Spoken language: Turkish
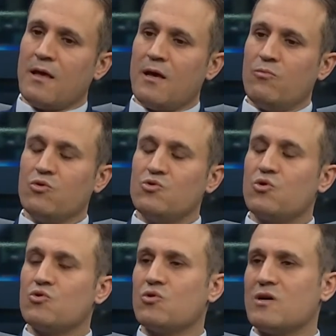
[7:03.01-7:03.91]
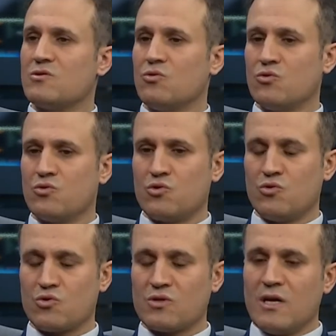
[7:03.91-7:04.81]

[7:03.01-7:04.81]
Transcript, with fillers: e, bunun çok çok az olduğunu düşünüyoruz.